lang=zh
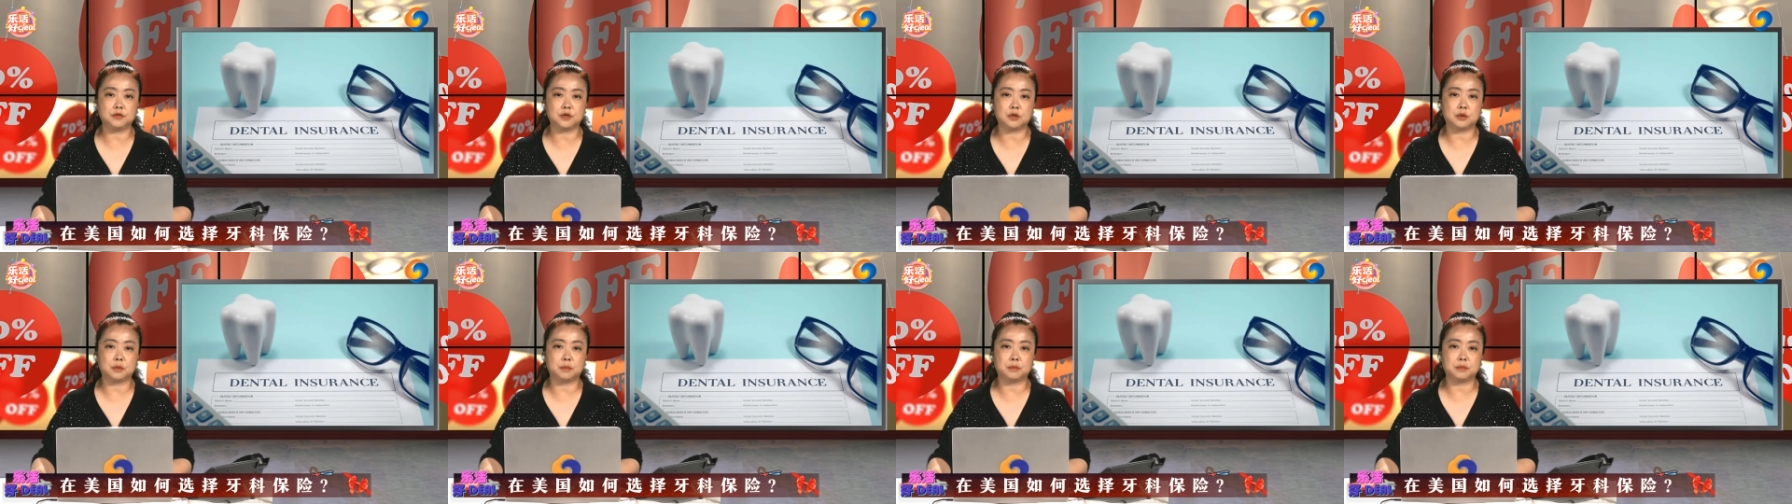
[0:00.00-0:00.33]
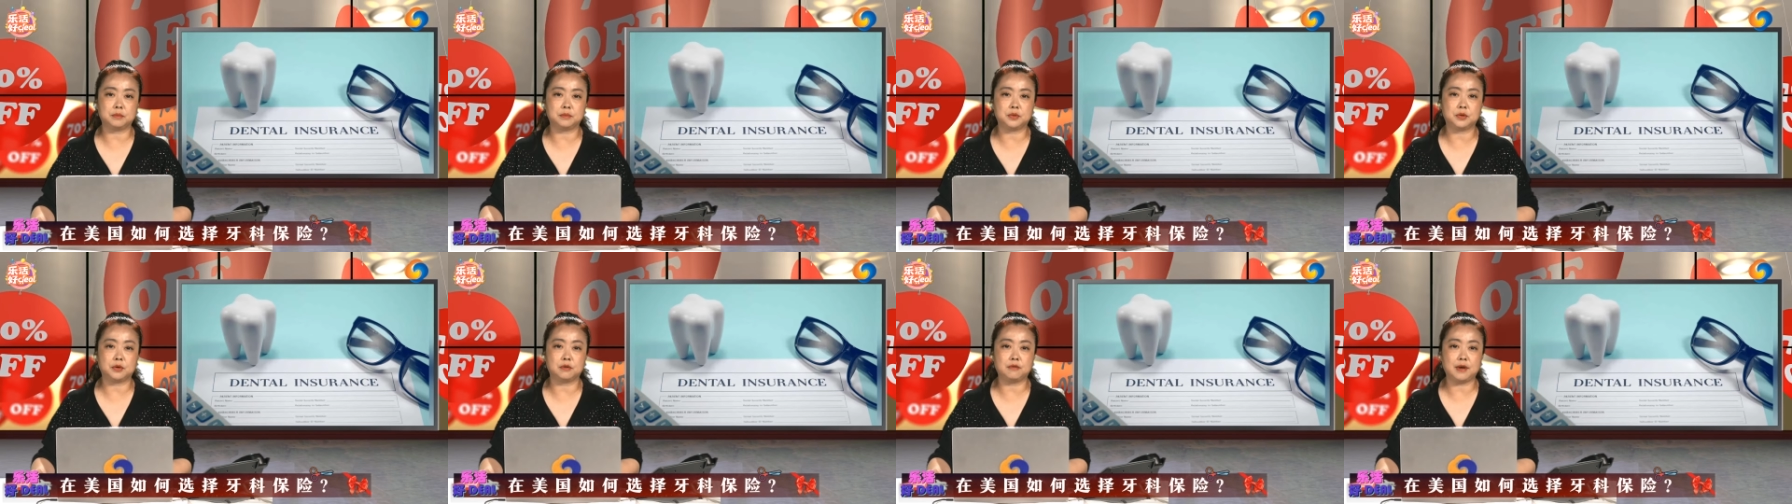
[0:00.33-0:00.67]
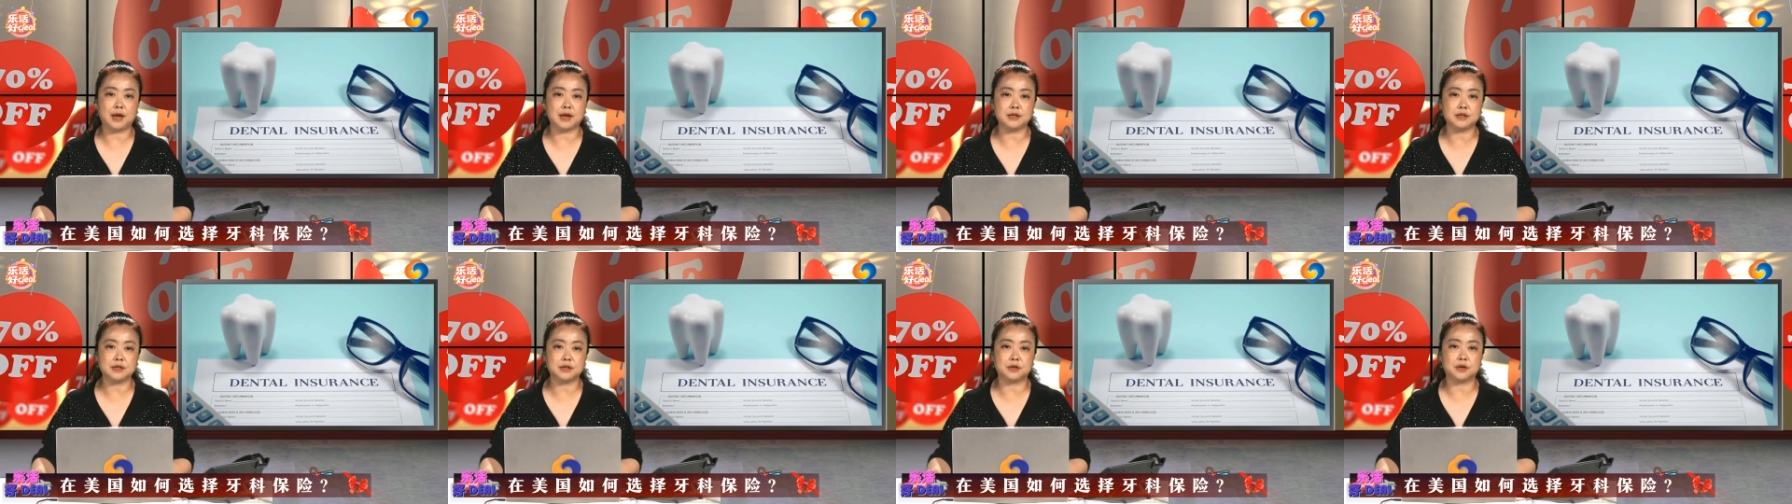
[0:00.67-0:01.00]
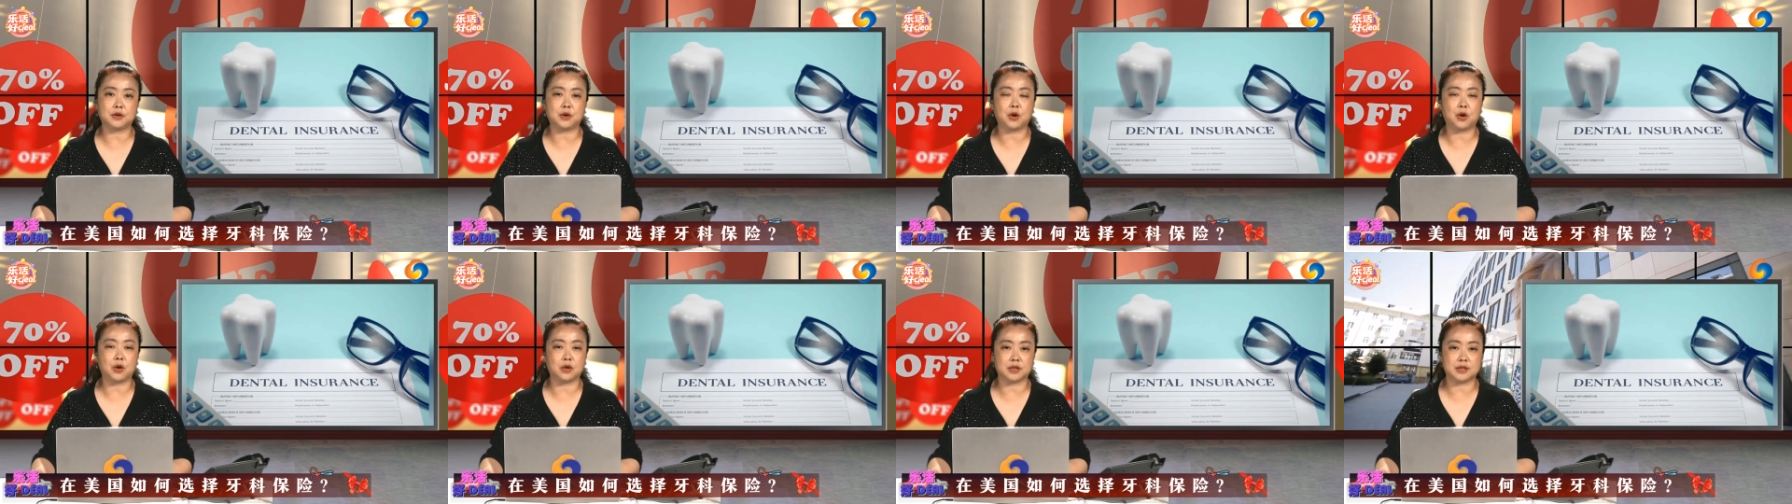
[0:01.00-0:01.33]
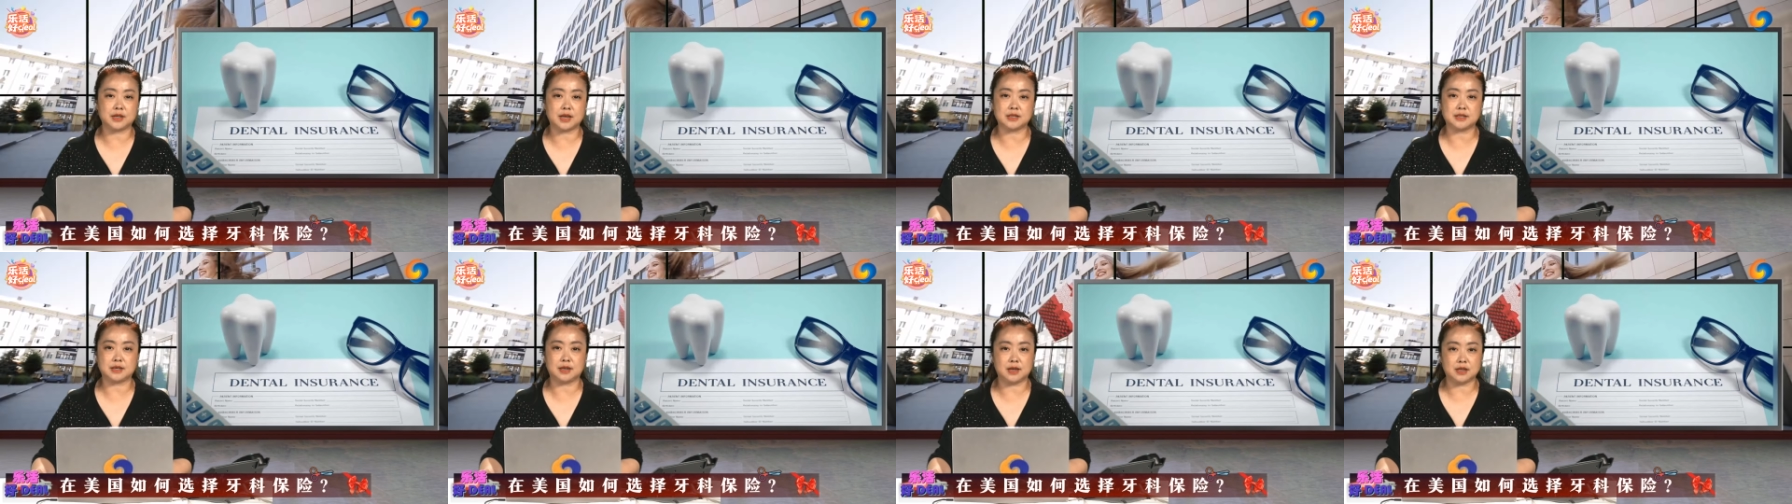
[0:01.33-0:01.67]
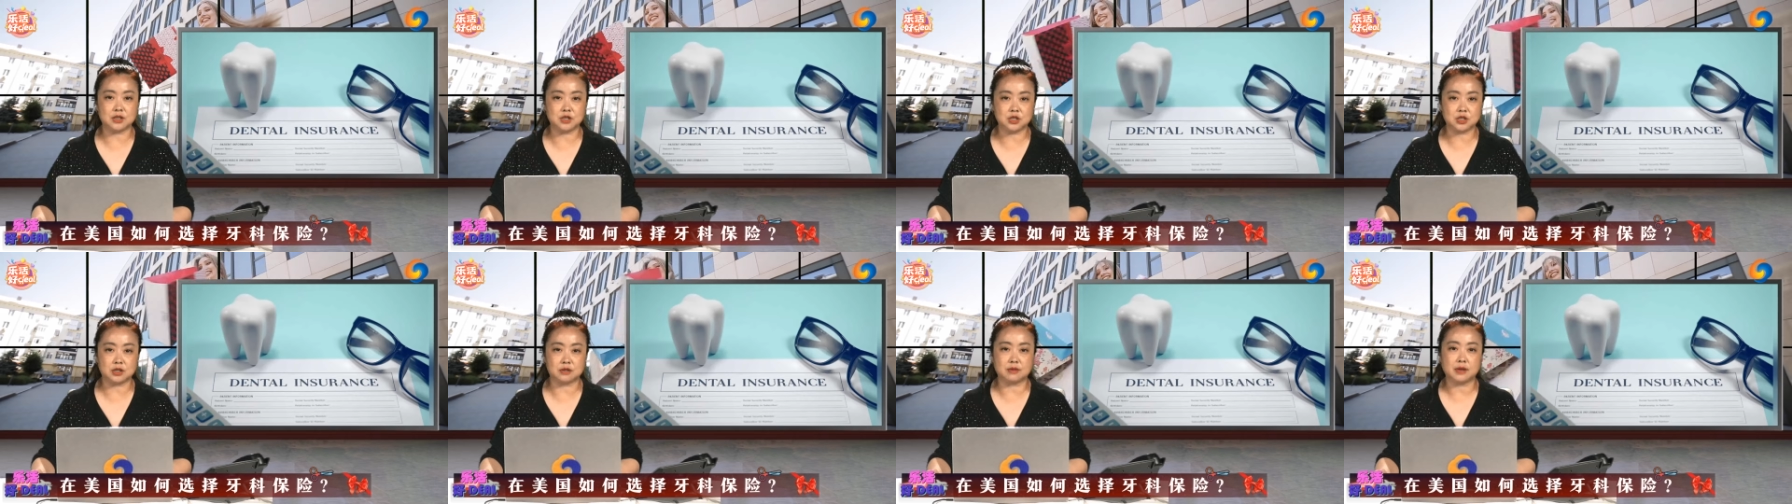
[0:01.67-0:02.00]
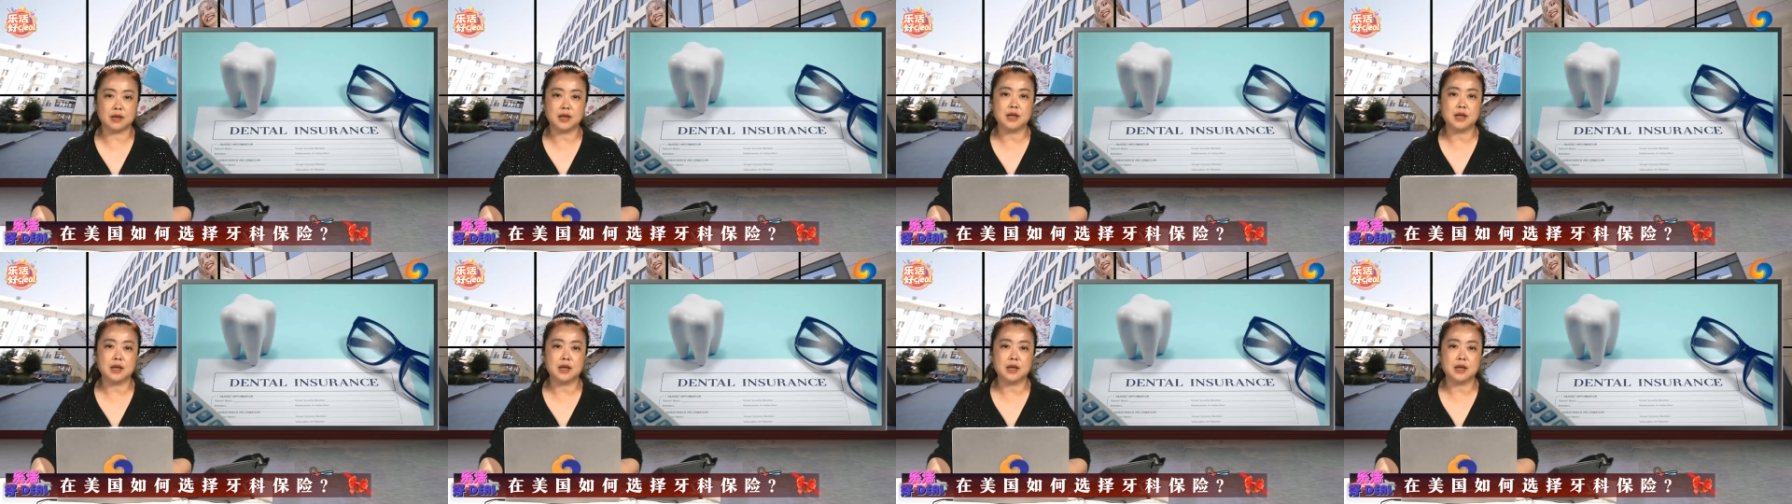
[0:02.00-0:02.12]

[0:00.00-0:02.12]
r Provider Organization；